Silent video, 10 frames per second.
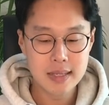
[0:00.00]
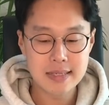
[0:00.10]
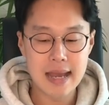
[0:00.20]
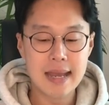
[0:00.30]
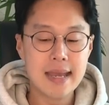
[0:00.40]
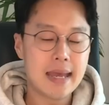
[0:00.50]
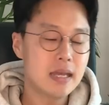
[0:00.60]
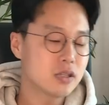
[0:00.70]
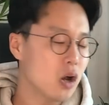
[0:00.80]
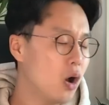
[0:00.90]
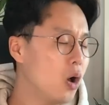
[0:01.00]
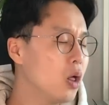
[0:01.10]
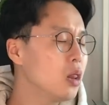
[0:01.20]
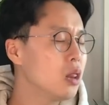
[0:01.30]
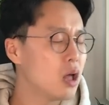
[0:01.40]
자, it's
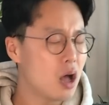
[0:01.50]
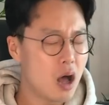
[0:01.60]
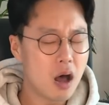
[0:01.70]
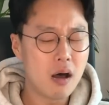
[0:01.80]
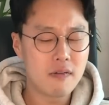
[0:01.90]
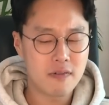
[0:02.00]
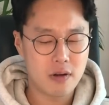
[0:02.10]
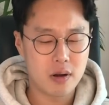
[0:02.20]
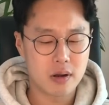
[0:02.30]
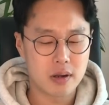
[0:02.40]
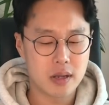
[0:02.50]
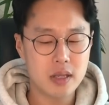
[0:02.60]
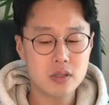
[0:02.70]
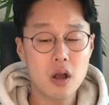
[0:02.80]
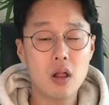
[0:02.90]
all over.
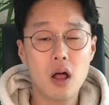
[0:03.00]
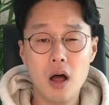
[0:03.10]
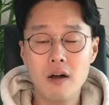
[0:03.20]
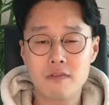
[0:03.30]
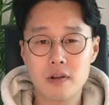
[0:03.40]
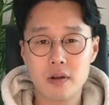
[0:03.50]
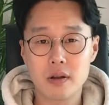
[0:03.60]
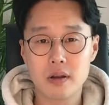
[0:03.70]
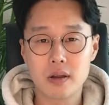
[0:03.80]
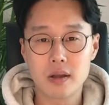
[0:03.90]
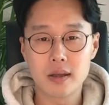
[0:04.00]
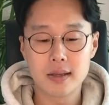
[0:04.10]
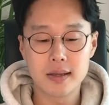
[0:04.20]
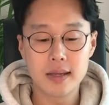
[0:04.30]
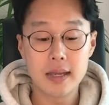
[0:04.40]
It's all over.
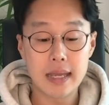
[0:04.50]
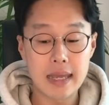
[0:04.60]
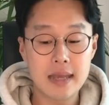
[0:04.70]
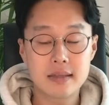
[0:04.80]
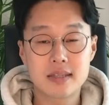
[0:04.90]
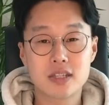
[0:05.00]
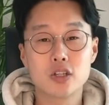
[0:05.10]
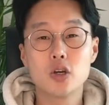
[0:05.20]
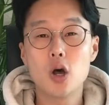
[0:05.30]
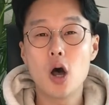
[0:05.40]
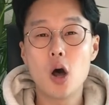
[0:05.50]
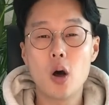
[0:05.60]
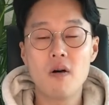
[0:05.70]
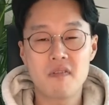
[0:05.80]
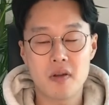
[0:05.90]
It's
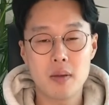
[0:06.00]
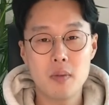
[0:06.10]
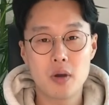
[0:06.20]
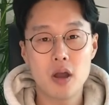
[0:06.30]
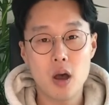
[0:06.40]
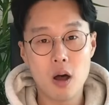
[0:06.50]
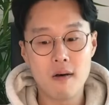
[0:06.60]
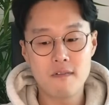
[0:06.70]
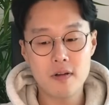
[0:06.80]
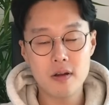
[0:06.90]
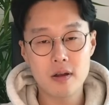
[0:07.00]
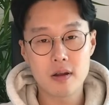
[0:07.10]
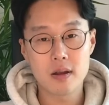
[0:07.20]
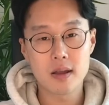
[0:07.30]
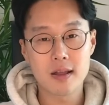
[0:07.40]
over 하면 뭐예요? over
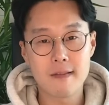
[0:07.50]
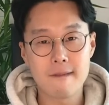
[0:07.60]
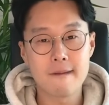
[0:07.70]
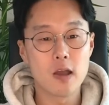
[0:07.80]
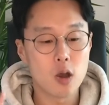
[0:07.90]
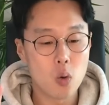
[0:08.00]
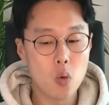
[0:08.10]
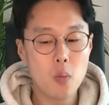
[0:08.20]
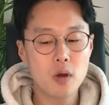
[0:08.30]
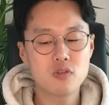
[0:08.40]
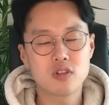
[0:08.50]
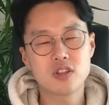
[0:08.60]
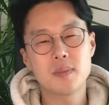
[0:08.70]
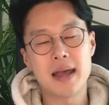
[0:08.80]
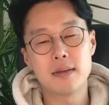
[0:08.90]
over도
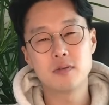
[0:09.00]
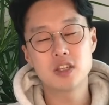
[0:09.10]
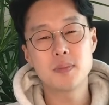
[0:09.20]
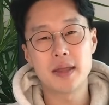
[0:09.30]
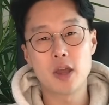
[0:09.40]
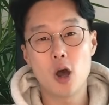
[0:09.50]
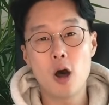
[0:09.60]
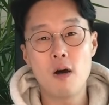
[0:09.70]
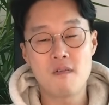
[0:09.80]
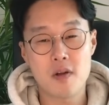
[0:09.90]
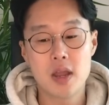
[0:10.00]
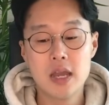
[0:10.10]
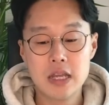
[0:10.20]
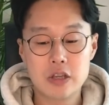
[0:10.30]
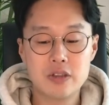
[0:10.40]
끝이 마, 뜻이 많아요. over
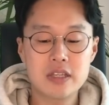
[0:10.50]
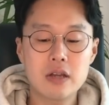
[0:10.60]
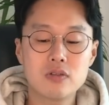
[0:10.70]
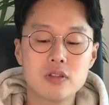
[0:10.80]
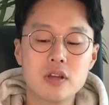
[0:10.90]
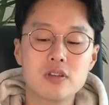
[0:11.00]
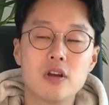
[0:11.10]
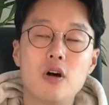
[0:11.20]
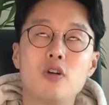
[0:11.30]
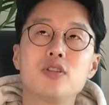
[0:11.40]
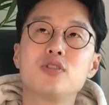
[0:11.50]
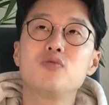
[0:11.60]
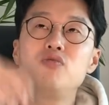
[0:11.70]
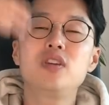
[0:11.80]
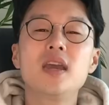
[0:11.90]
전치사로 쓰여서 어디
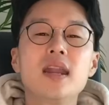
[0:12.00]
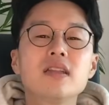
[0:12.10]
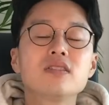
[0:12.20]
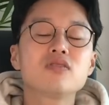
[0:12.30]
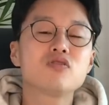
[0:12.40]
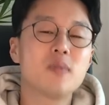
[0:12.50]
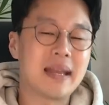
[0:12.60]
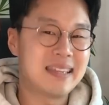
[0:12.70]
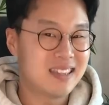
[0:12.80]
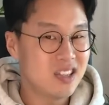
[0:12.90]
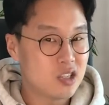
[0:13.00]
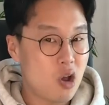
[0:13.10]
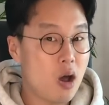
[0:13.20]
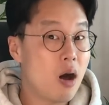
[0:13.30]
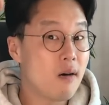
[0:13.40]
어디 위에라는 뜻으로 많이
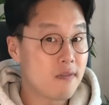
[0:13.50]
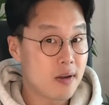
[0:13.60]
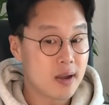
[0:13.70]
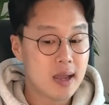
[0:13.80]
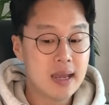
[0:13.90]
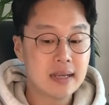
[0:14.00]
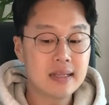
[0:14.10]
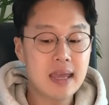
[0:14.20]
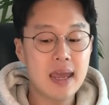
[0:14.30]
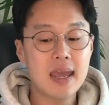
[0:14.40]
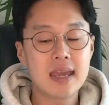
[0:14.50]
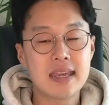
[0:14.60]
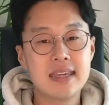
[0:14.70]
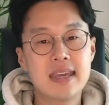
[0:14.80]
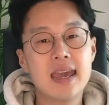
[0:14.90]
쓰이죠. over 근데
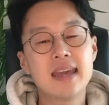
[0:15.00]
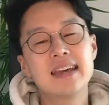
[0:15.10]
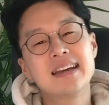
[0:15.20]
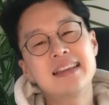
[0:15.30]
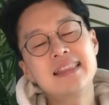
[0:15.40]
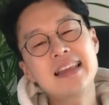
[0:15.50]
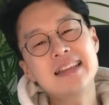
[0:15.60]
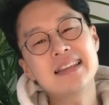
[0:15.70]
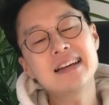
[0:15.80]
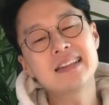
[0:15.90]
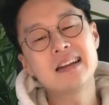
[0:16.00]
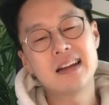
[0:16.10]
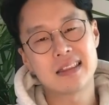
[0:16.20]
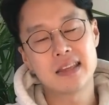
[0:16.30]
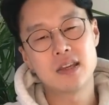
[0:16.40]
이게 끝난 상태를
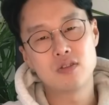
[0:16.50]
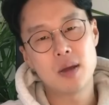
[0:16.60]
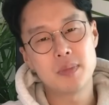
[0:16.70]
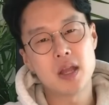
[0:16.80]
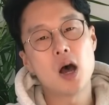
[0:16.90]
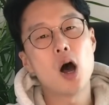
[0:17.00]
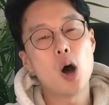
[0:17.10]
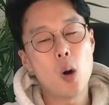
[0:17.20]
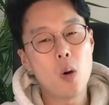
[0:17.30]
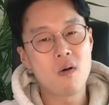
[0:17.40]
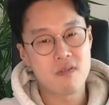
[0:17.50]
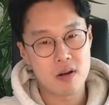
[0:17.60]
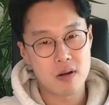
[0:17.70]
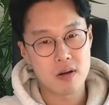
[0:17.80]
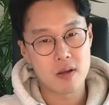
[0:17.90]
나타내기도 합니다.
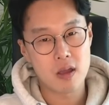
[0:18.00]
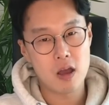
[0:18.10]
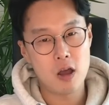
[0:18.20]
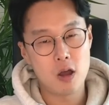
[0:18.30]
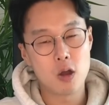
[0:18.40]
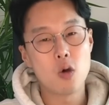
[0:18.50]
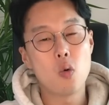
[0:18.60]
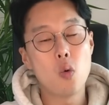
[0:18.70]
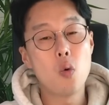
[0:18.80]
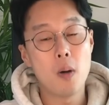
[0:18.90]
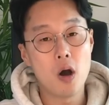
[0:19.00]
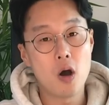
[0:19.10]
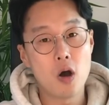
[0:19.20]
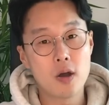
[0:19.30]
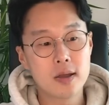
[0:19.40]
over 어 over
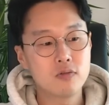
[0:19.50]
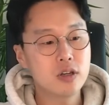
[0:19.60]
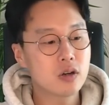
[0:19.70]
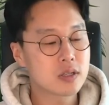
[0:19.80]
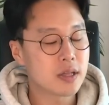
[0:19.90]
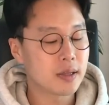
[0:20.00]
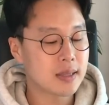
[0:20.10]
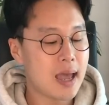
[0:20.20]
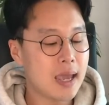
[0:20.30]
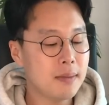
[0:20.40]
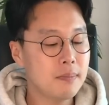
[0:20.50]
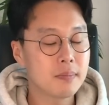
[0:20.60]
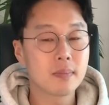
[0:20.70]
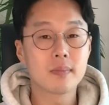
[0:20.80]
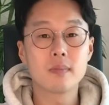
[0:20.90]
우리 그렇잖아요. time
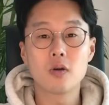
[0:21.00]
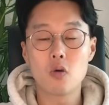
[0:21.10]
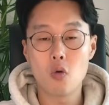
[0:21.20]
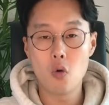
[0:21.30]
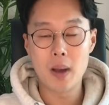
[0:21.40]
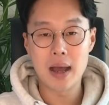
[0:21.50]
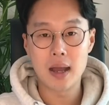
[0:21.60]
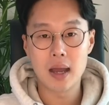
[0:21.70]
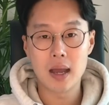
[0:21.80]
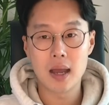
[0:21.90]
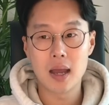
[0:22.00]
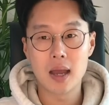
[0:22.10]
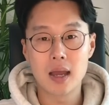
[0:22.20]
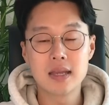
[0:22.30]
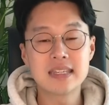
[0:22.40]
over
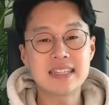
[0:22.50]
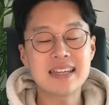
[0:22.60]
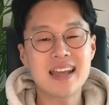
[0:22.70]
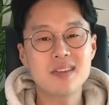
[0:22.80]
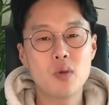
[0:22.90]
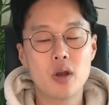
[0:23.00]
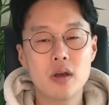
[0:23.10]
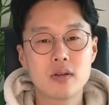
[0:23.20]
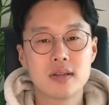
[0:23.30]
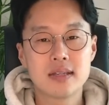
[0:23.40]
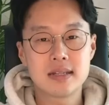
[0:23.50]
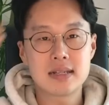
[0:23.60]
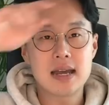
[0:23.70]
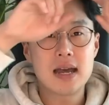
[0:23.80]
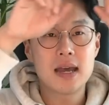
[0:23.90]
시간이 뭐예요?
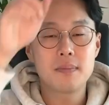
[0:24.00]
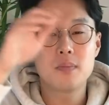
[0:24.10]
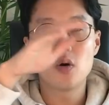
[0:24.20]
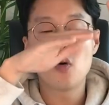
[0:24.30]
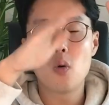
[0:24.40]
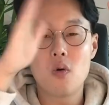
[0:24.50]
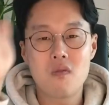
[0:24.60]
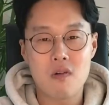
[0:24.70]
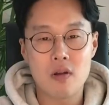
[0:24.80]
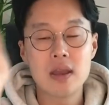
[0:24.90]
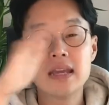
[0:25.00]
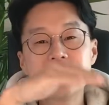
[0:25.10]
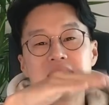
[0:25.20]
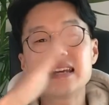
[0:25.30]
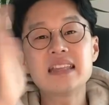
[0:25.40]
time over
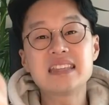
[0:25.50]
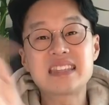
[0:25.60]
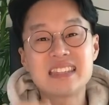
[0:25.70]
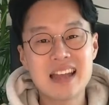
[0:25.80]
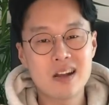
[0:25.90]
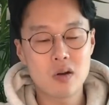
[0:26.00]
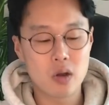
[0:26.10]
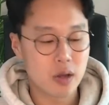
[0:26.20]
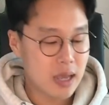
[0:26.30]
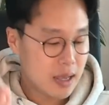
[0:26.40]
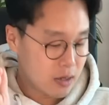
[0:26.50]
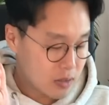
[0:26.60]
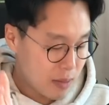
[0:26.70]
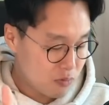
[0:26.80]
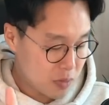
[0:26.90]
시간이 지난 거예요. 야 이거
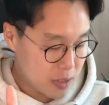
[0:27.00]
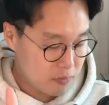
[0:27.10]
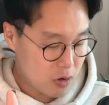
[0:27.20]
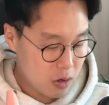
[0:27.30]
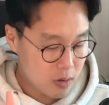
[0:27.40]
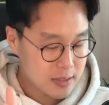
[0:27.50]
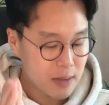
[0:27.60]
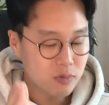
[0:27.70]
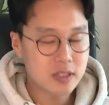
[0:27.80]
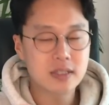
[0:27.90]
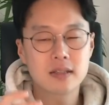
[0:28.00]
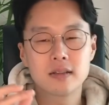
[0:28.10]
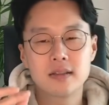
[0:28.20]
3분 만에 풀어? 3분